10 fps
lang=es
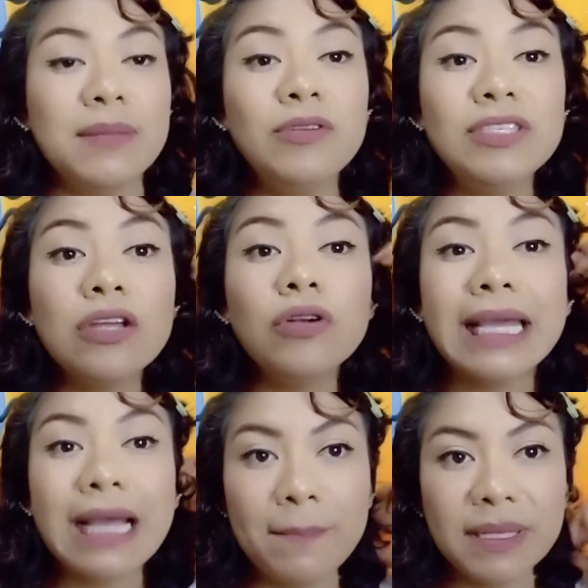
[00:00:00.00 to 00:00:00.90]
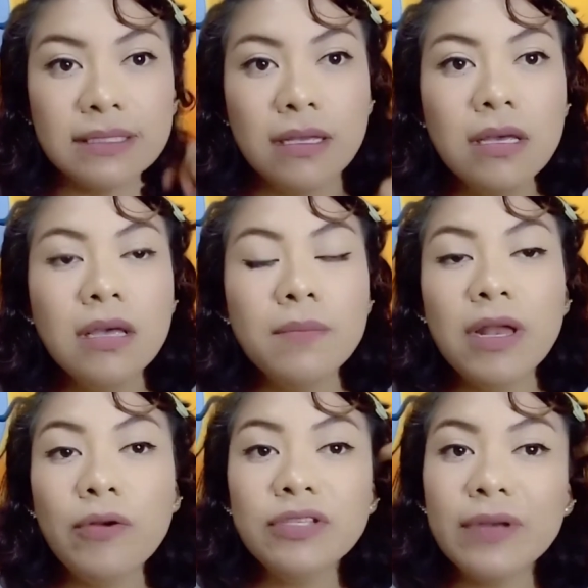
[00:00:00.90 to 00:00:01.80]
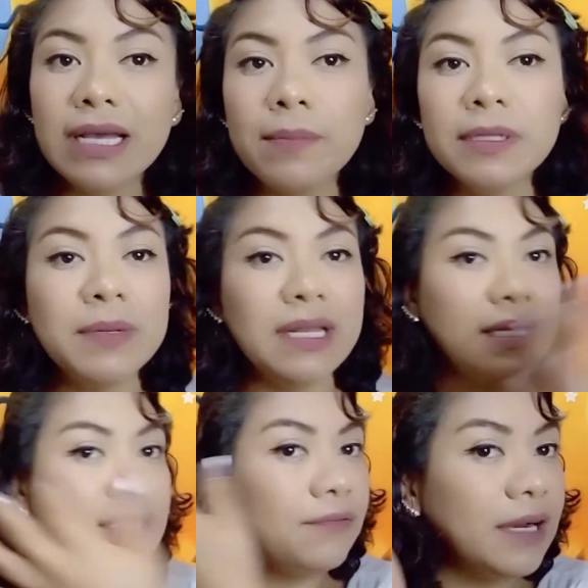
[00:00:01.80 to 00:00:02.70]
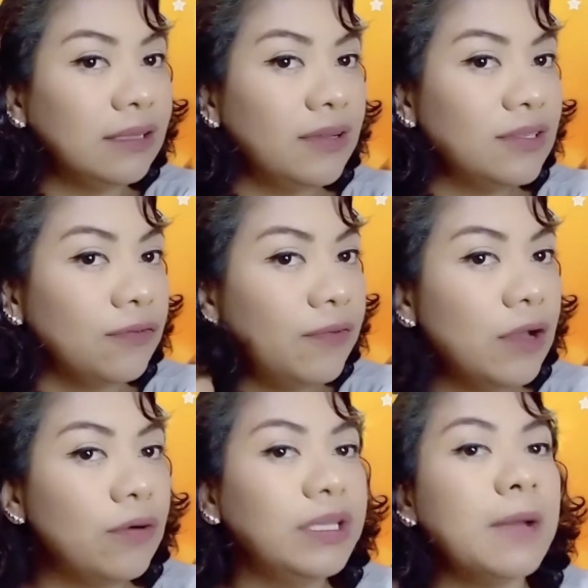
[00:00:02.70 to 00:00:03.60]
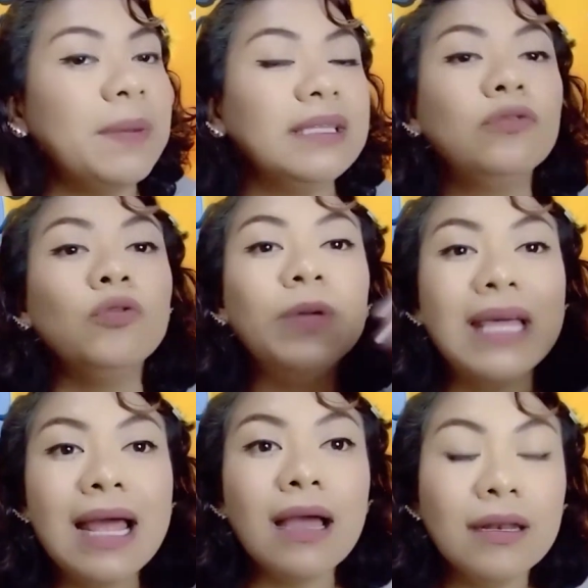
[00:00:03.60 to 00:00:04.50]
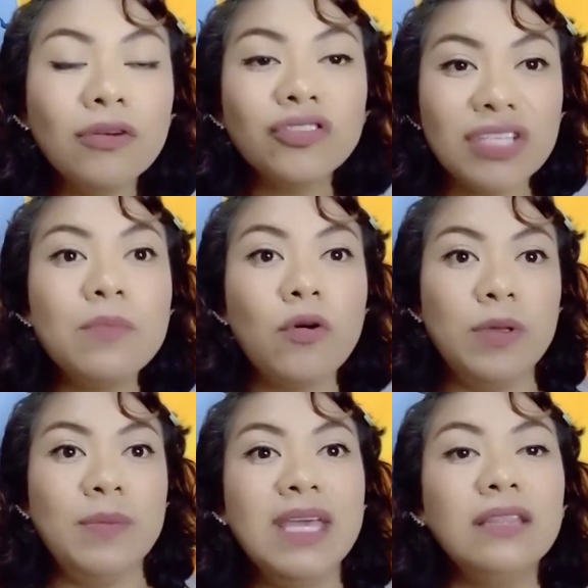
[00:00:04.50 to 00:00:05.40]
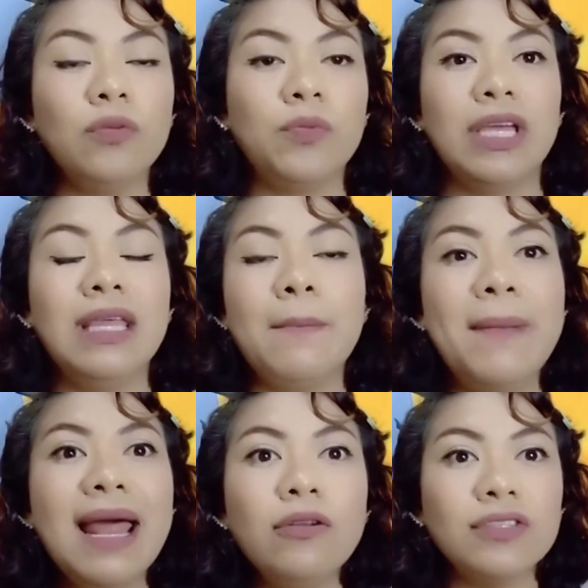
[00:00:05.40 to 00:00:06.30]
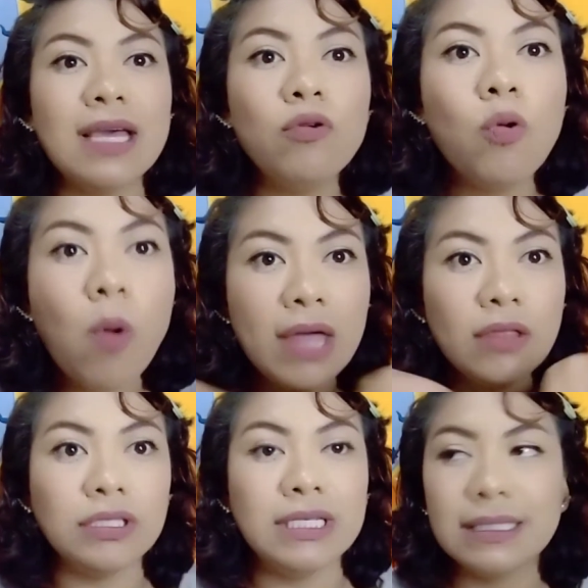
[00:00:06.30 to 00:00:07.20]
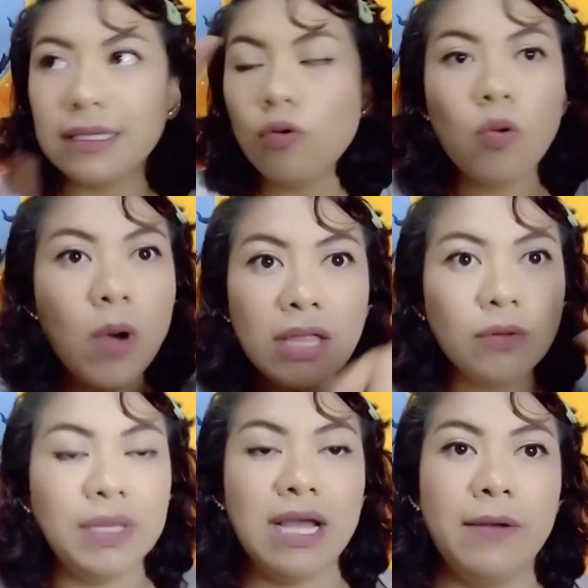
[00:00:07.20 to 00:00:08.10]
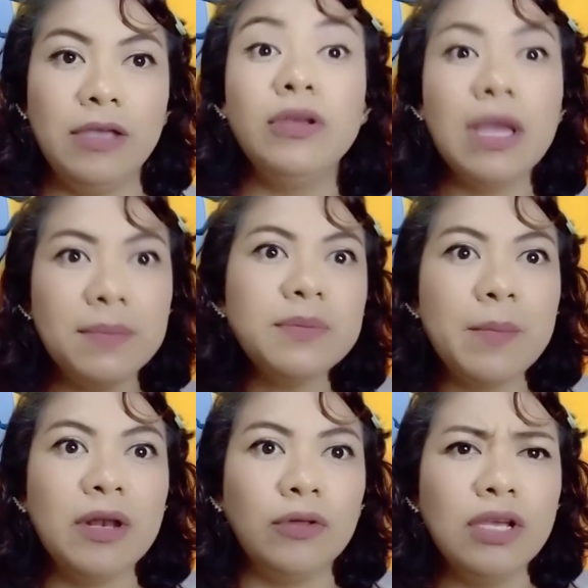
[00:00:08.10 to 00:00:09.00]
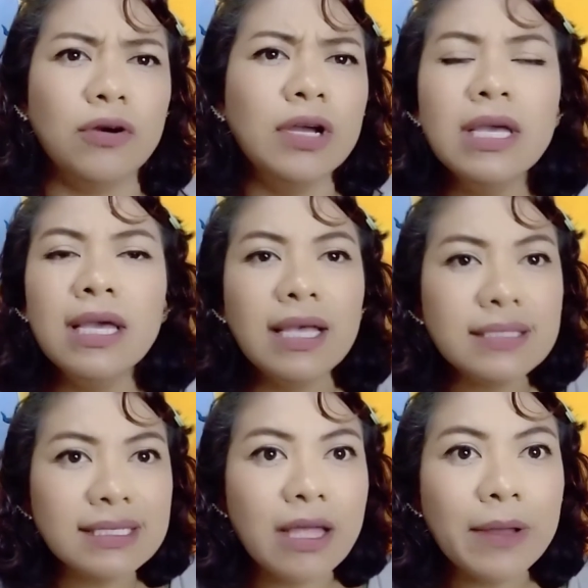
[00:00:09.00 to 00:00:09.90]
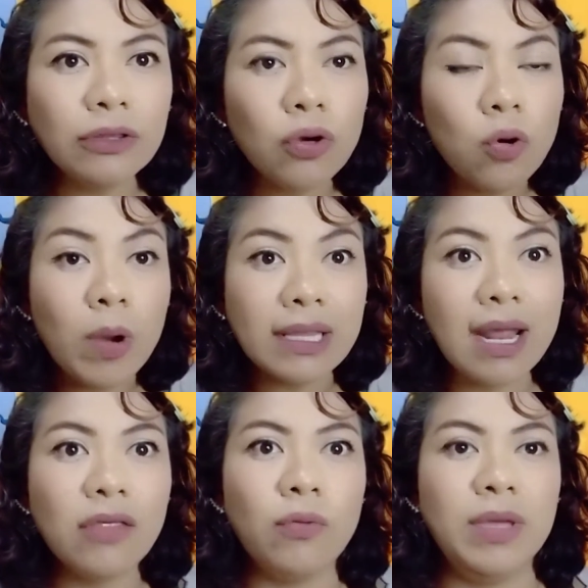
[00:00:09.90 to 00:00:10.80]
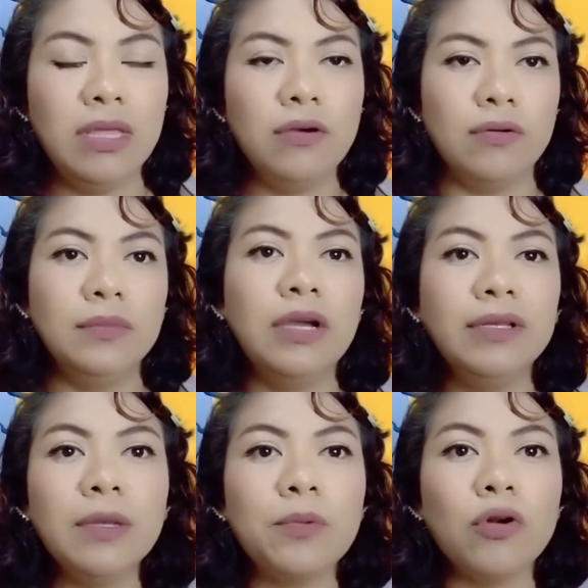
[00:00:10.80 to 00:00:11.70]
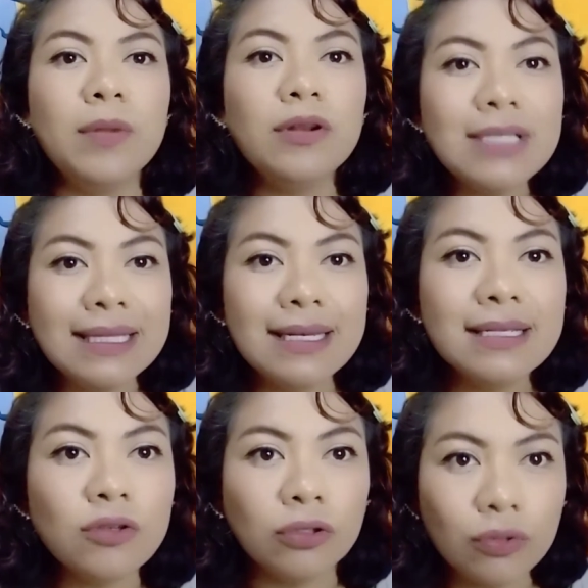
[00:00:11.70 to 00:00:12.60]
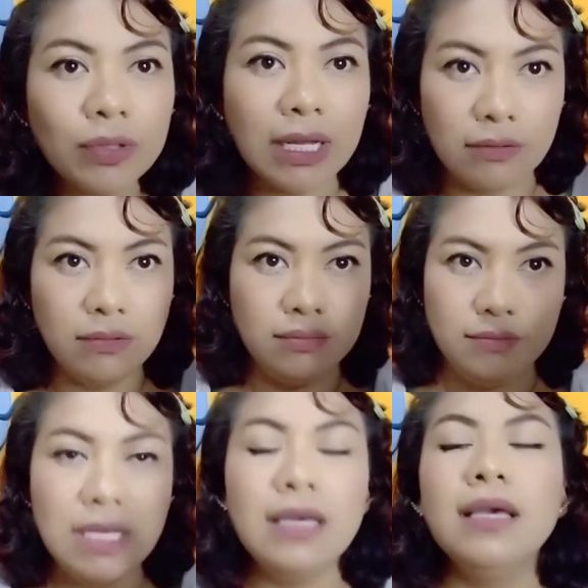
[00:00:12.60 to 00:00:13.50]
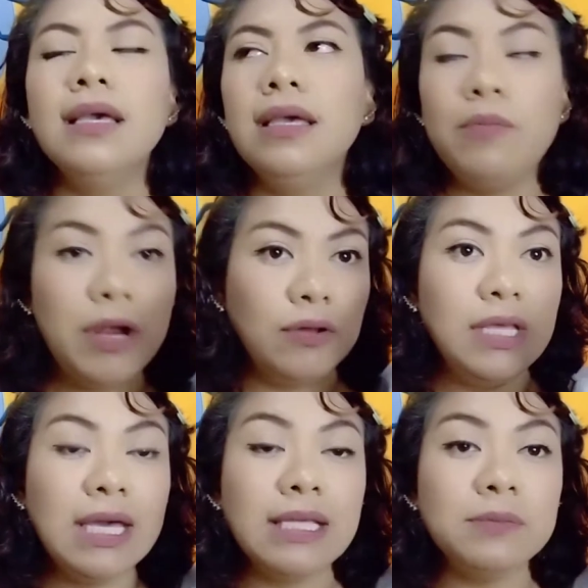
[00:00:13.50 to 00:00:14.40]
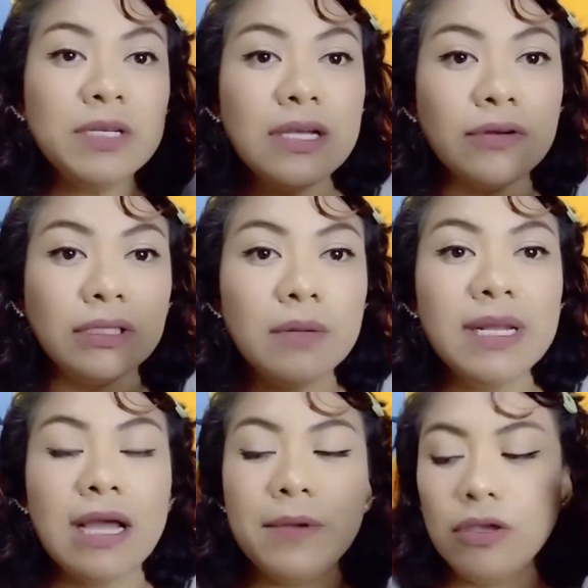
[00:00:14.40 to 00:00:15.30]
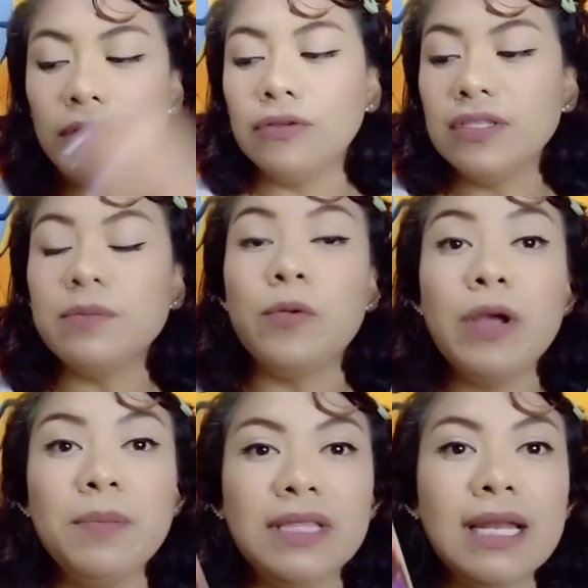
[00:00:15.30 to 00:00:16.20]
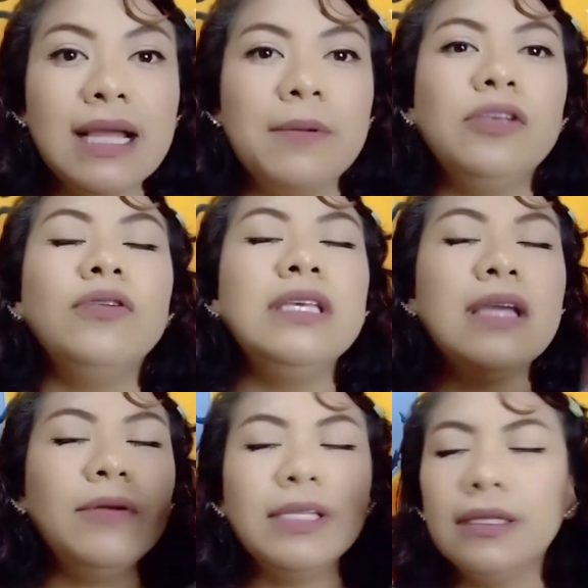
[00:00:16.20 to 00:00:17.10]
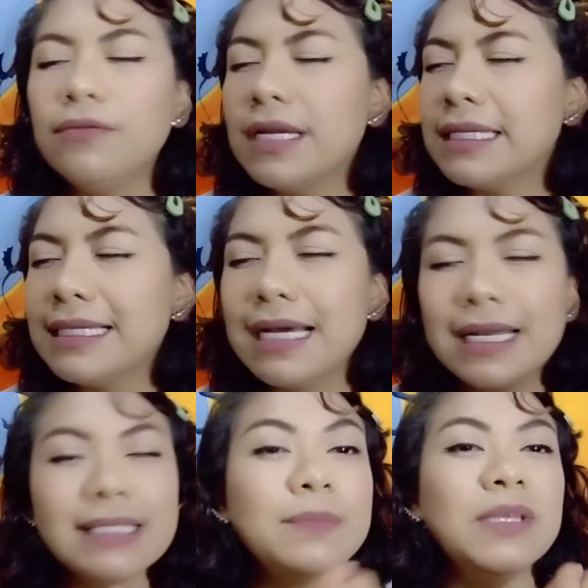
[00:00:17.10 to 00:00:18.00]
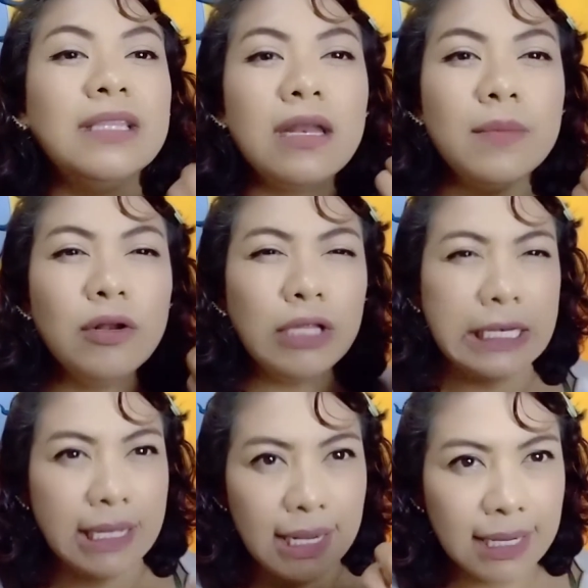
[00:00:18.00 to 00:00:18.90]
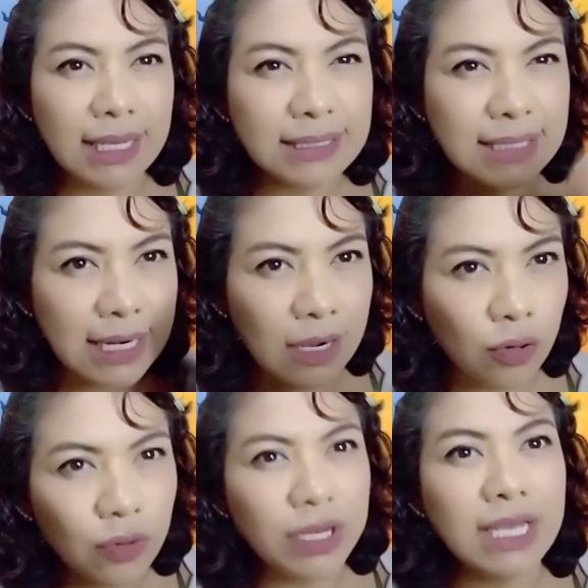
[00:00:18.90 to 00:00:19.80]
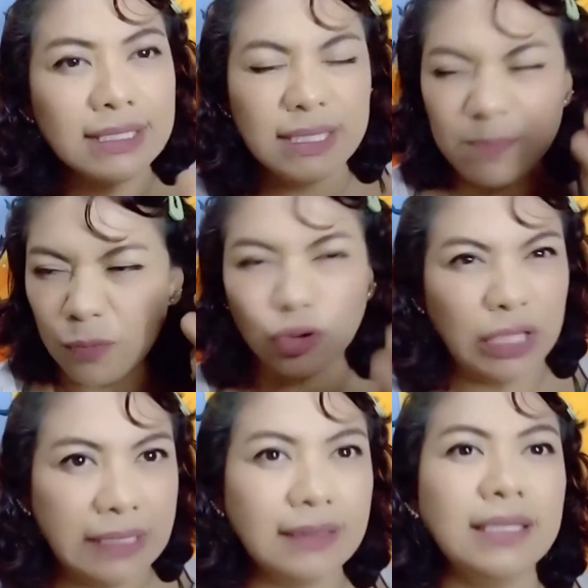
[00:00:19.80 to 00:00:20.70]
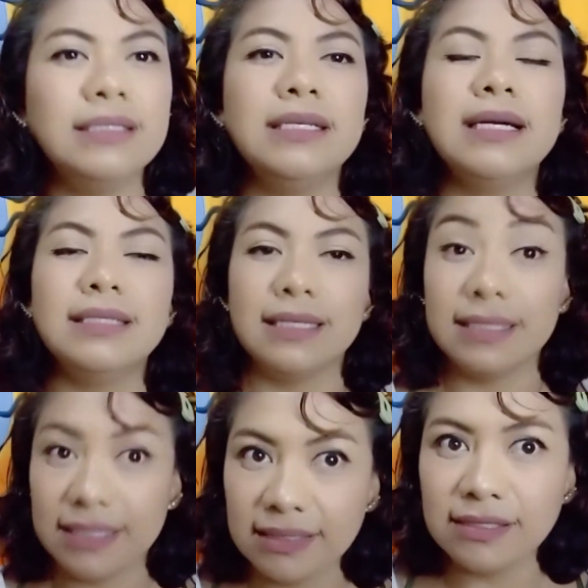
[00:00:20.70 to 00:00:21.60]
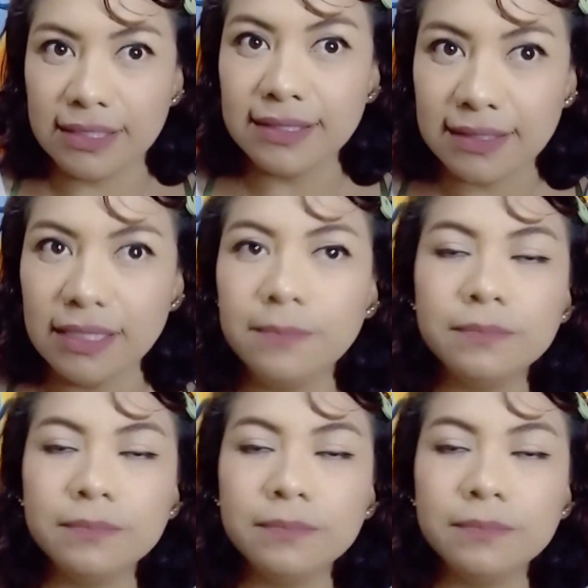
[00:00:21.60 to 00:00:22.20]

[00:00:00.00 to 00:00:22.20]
Me lo hicieron en capas. Me lo hizo en capas para que se fuera todo eso feo y aparte tuviera, no sé, movimiento, porque de plano, o sea, era un cuadro, chicas, era un cuadro mi cabello. Ella misma me lo dijo. Es que estaba todo cuadrado, me dijo. Y ahorita por lo menos ya tiene soltura, ¿no? Bueno, dije, después de cortarme el cabello, entonces me voy a pintar el cabello. Y ahorita tengo unas ganas de pintármelo de naranja, zanahoria, así potente, chicas, así, sí, sí.